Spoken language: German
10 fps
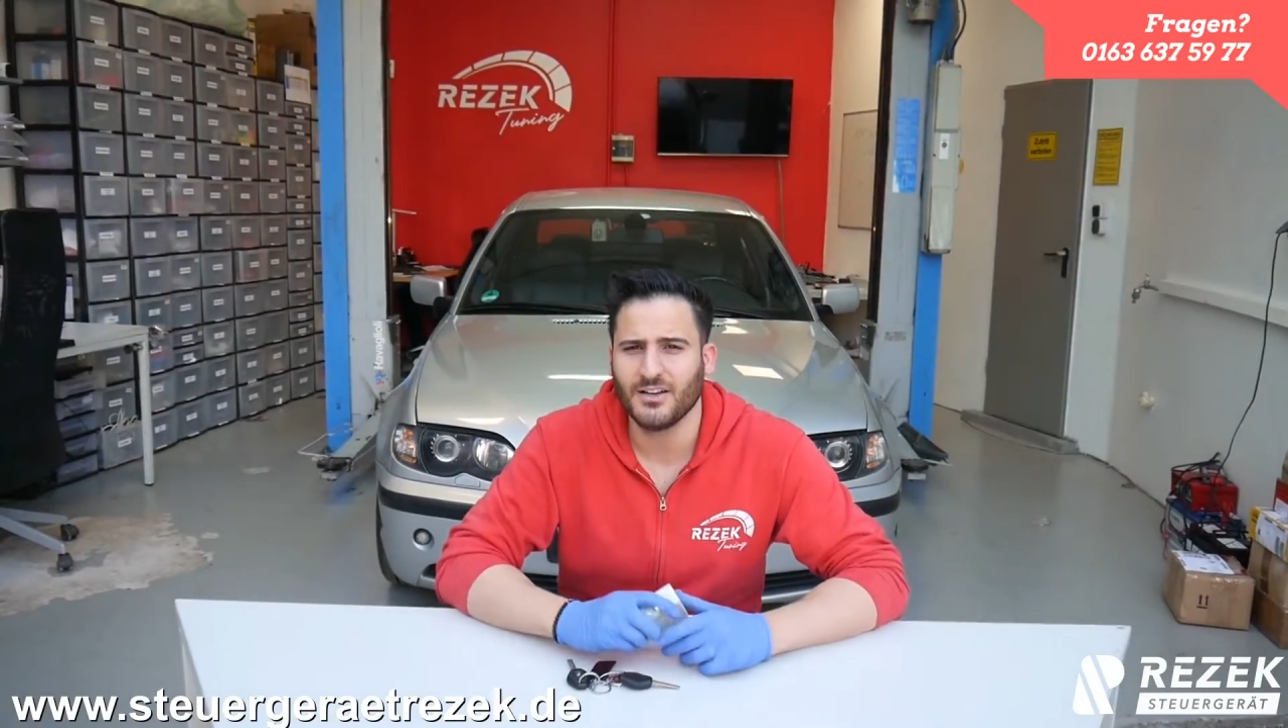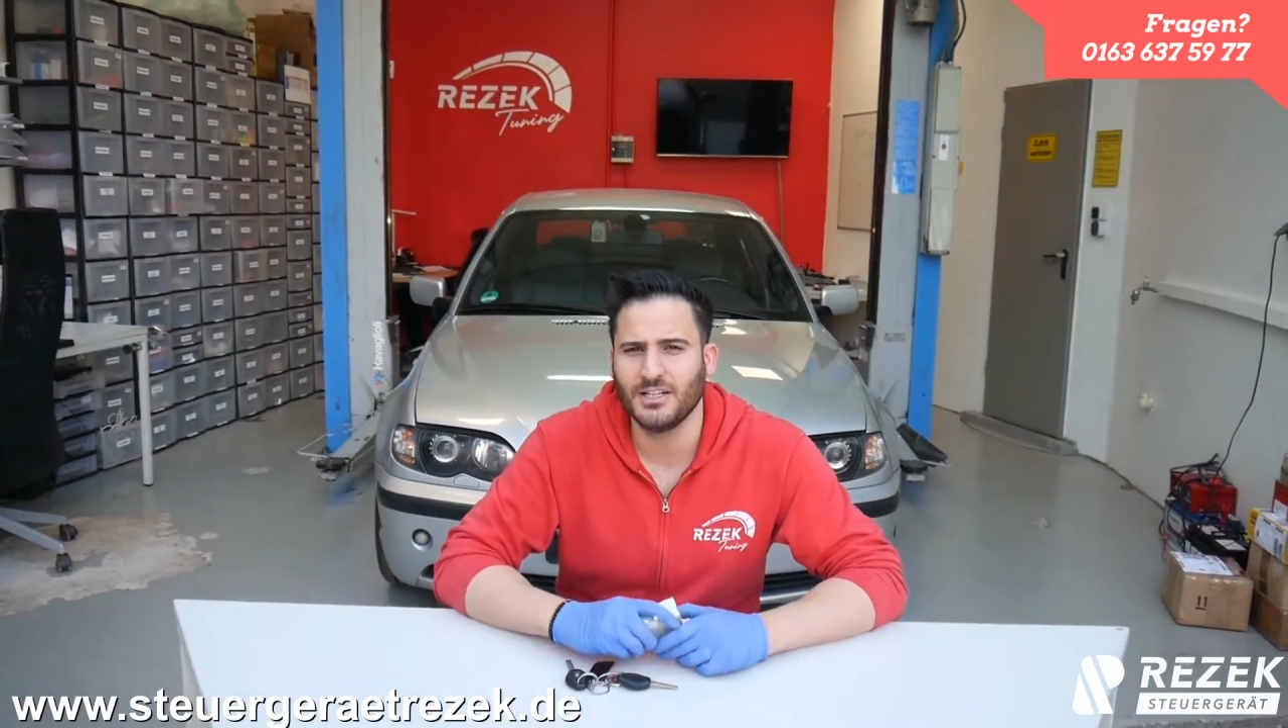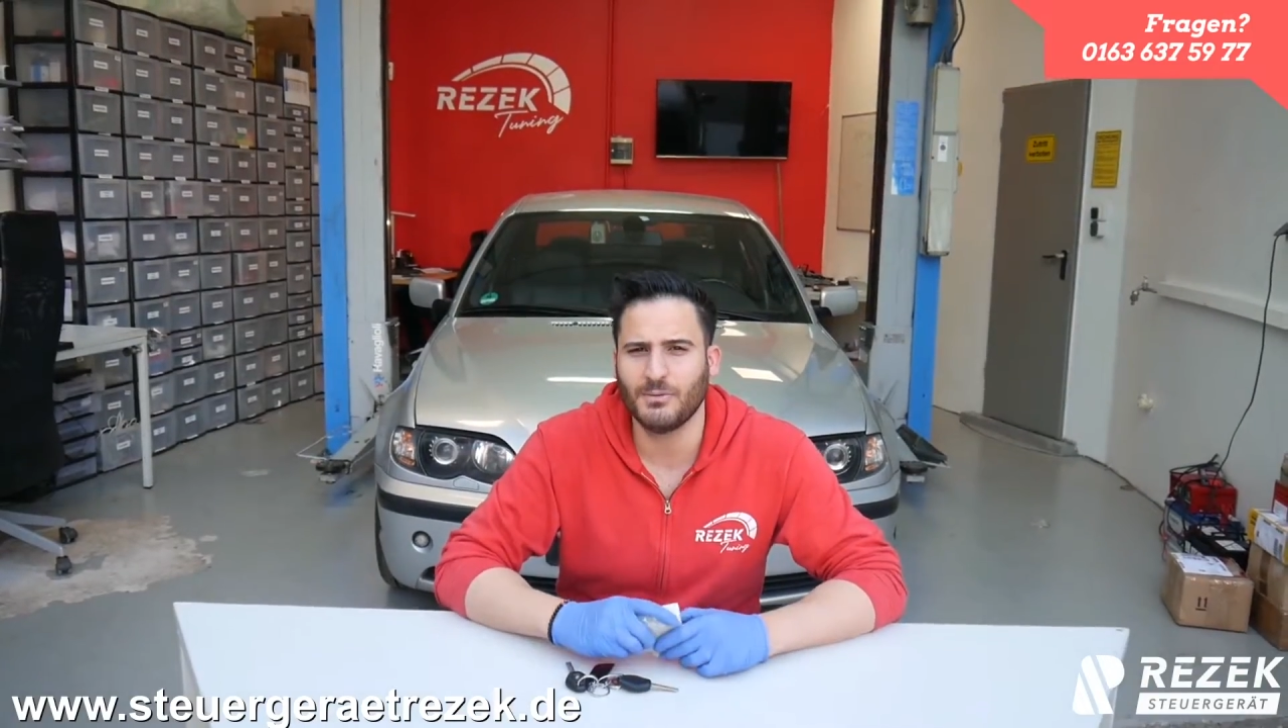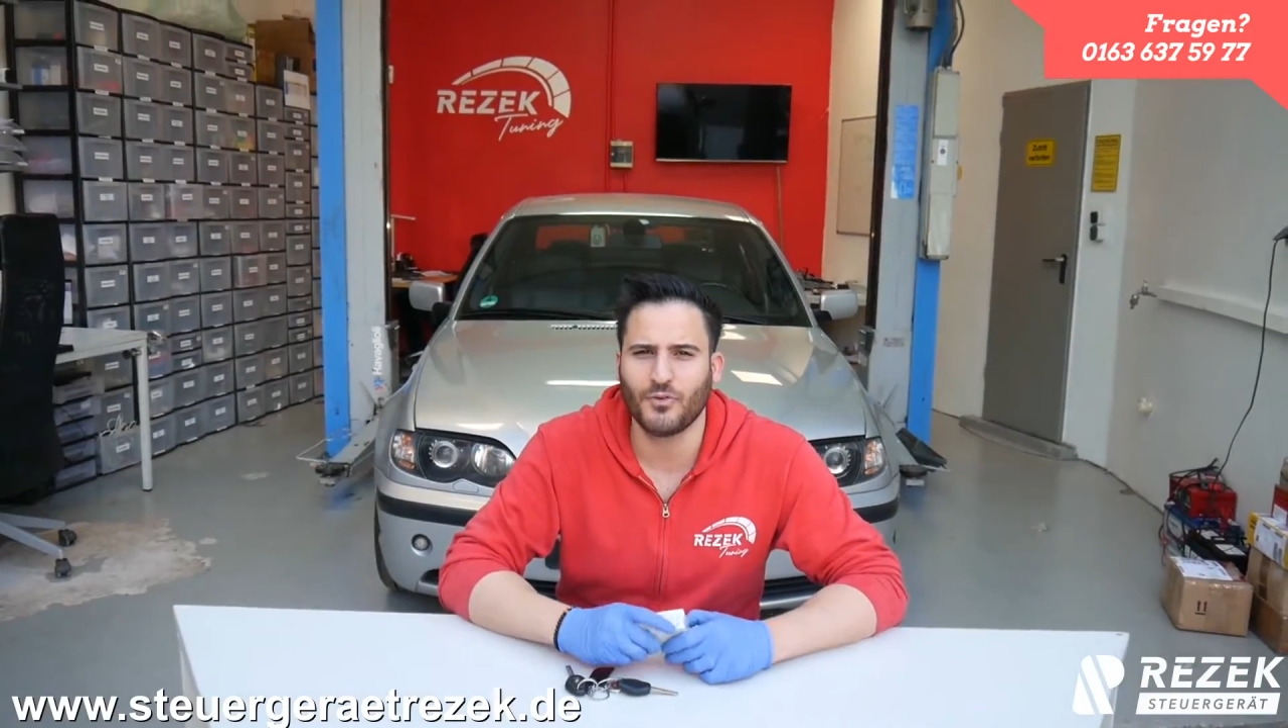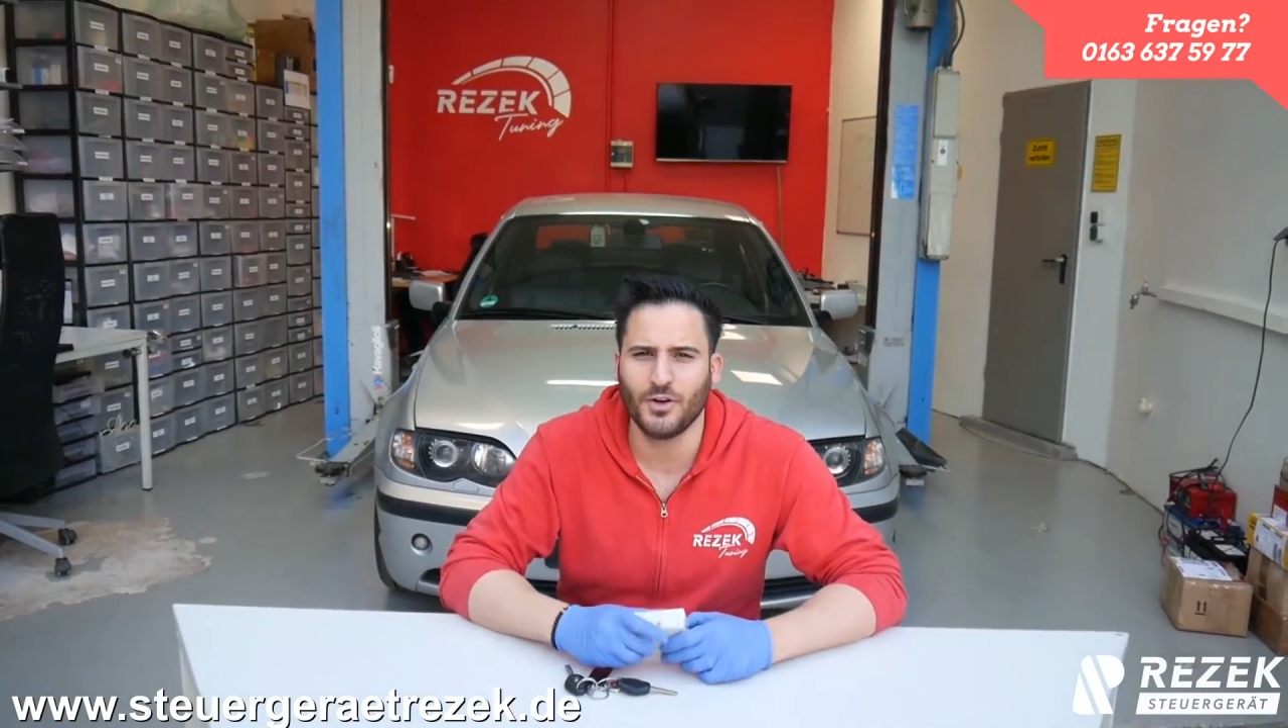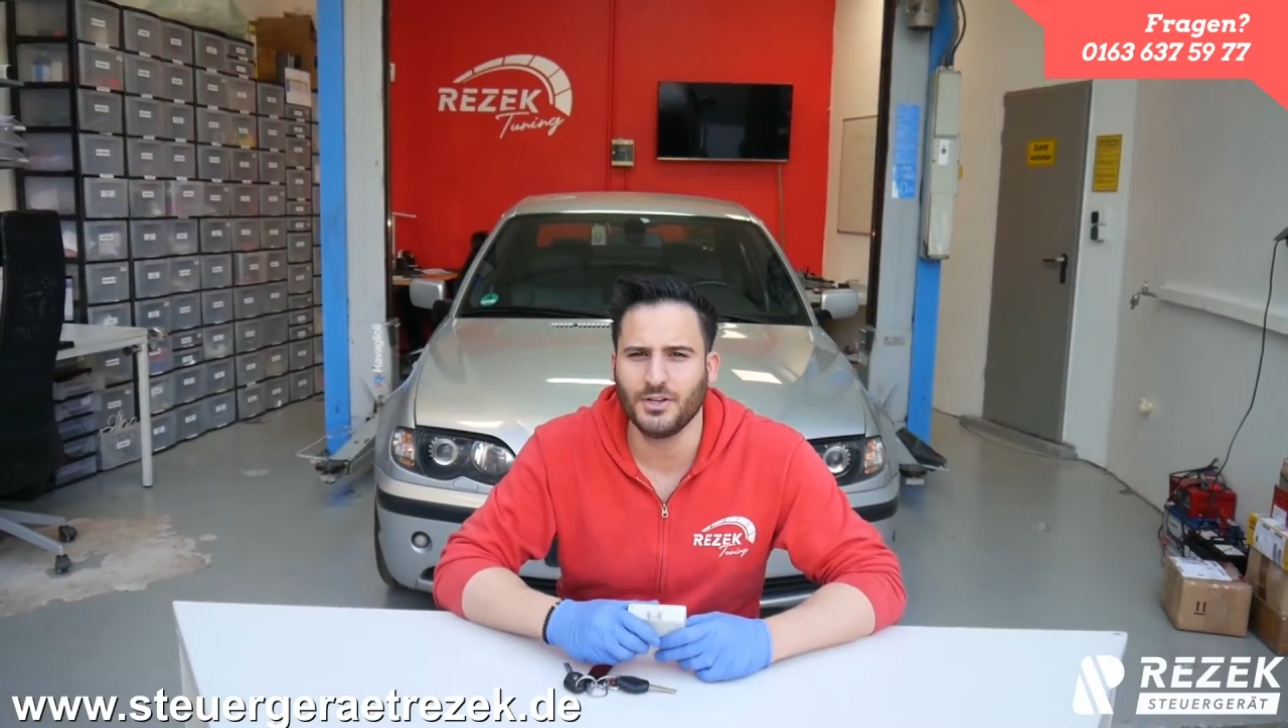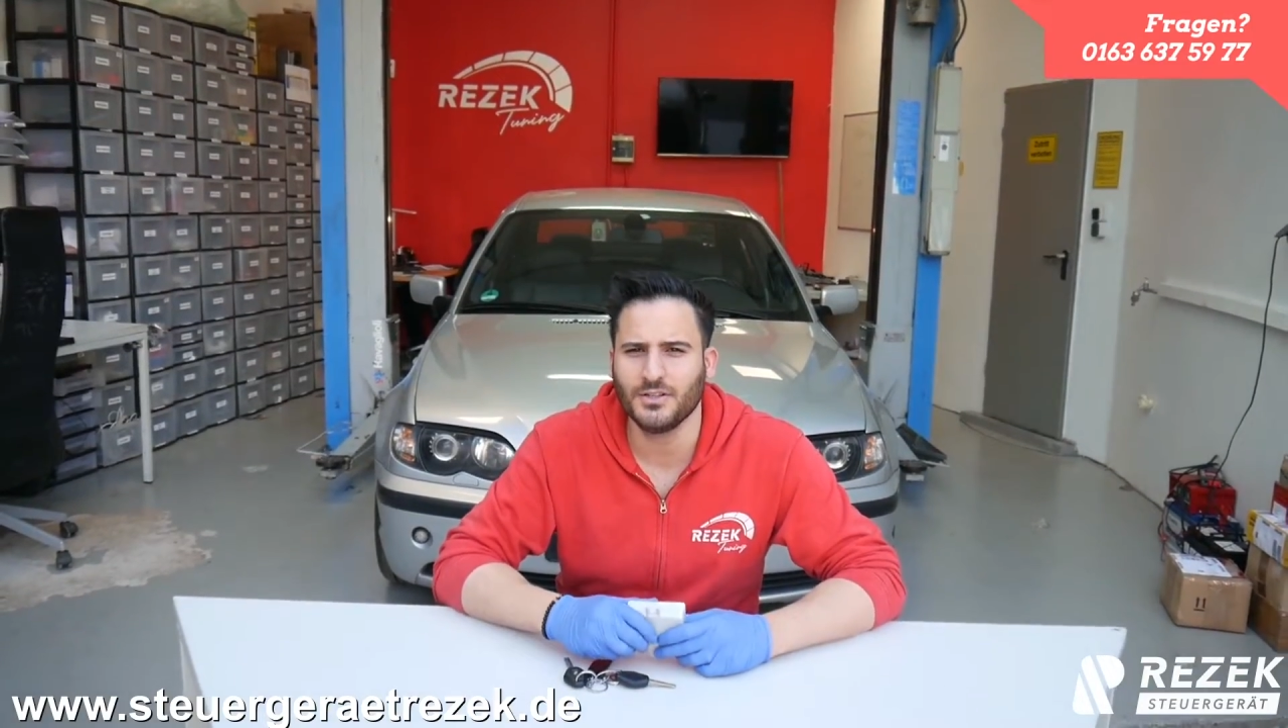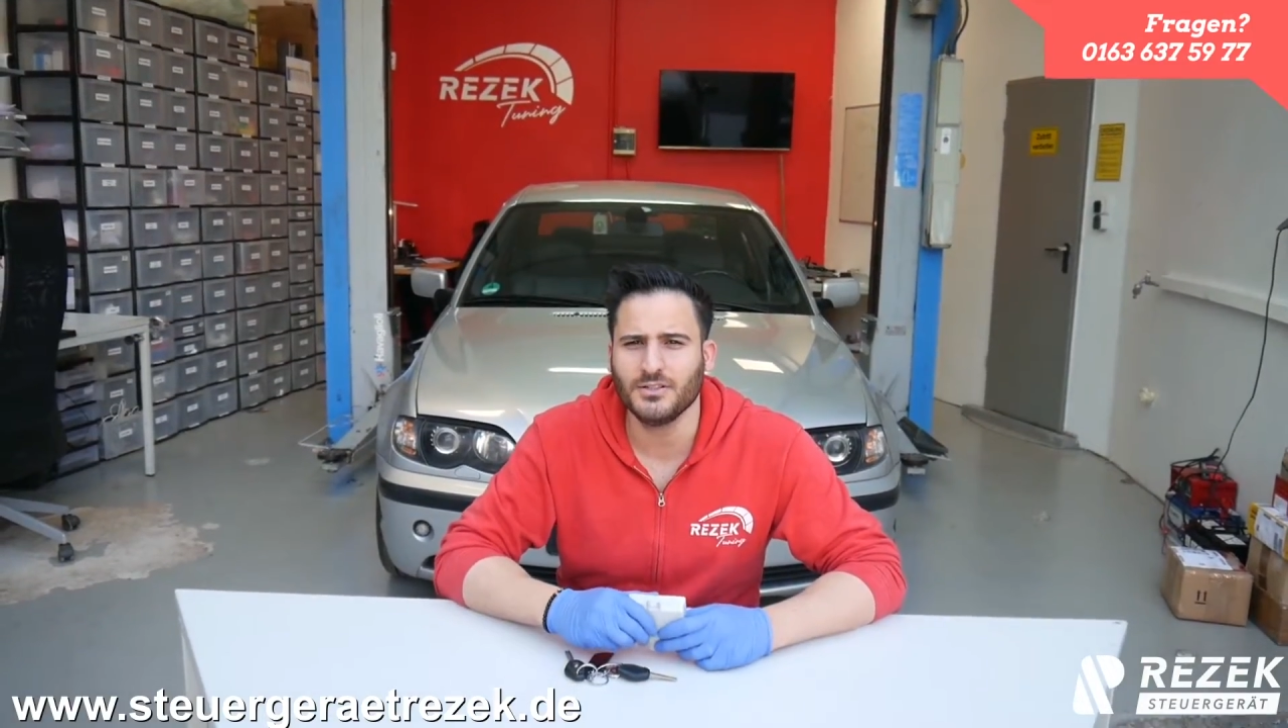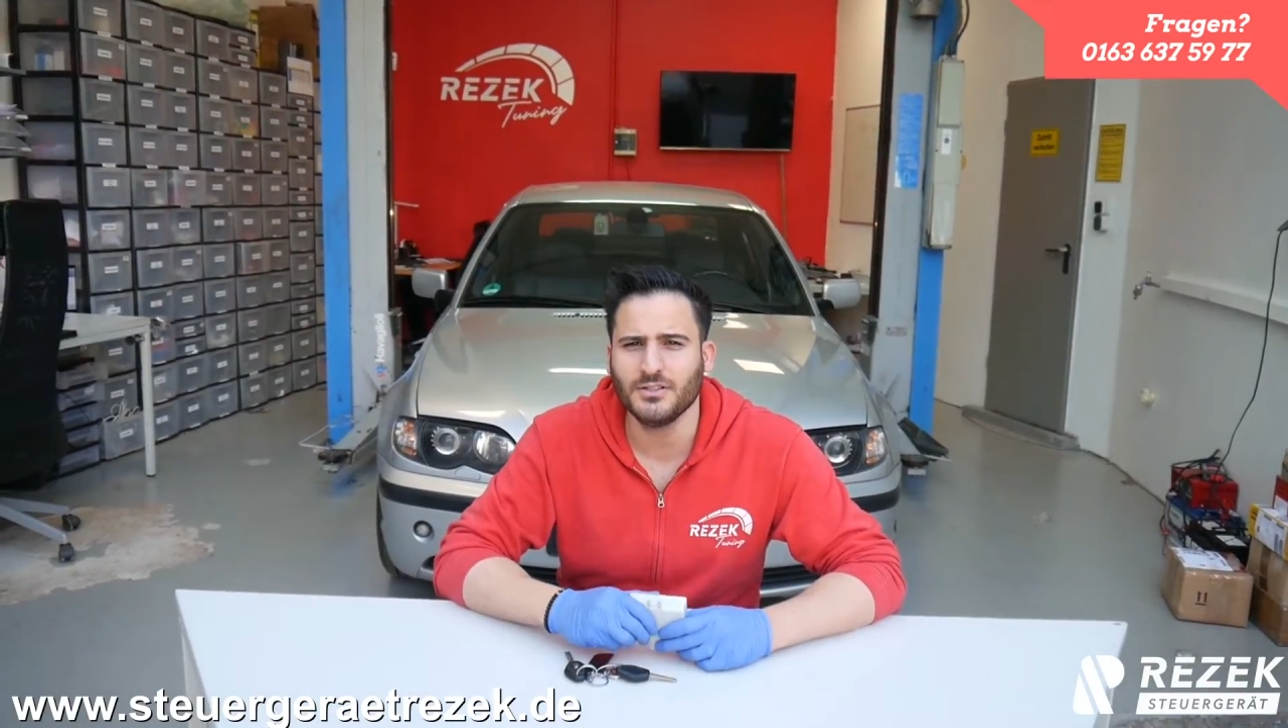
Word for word: Liebe Freunde,